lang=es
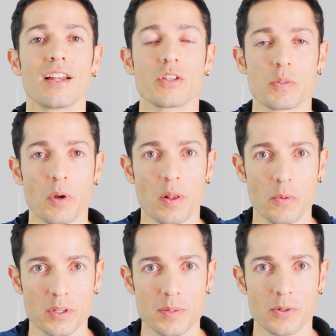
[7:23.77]
Los espero en el
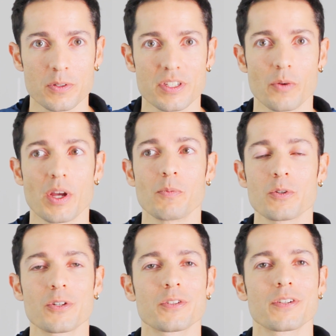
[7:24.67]
próximo, se cuidan
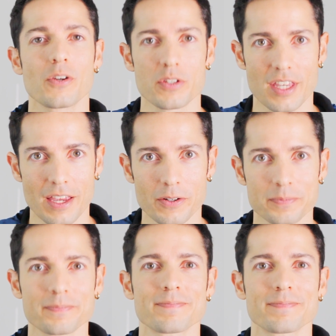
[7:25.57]
mucho, los quiero.